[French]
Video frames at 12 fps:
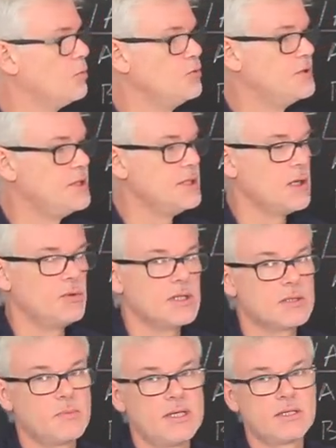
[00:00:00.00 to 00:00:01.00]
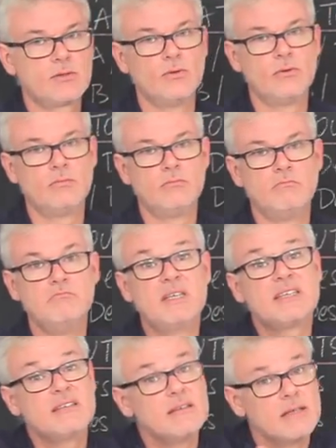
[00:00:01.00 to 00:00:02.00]
abouti à une espèce de
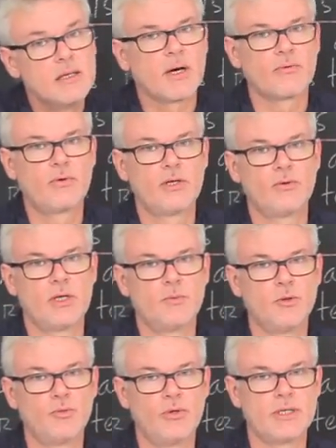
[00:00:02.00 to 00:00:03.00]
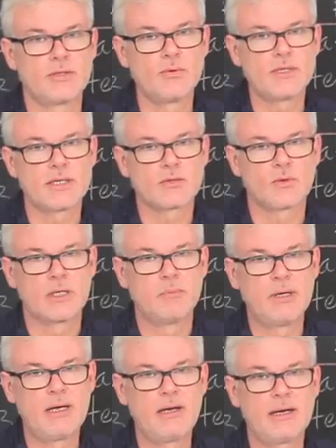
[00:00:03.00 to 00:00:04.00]
mixité parfois de la population. C'est ce qu'on
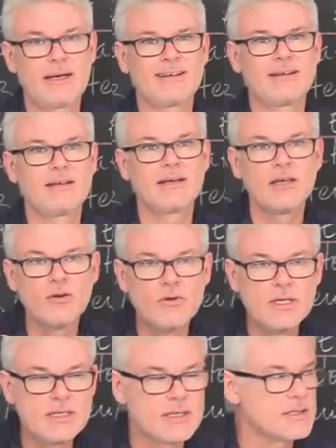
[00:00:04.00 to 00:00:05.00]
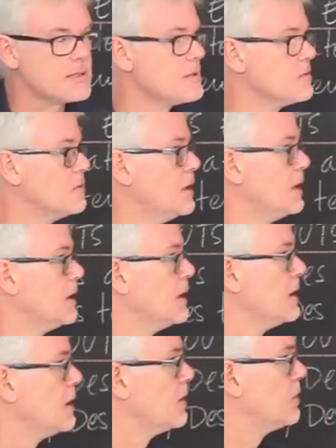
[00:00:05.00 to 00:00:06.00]
appelle la créolisation
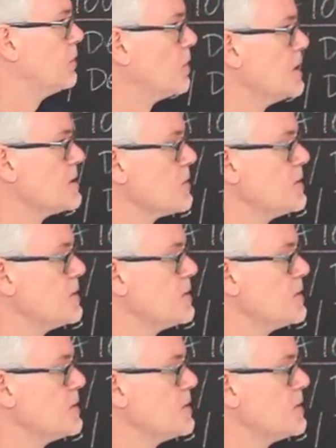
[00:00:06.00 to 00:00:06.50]
dans les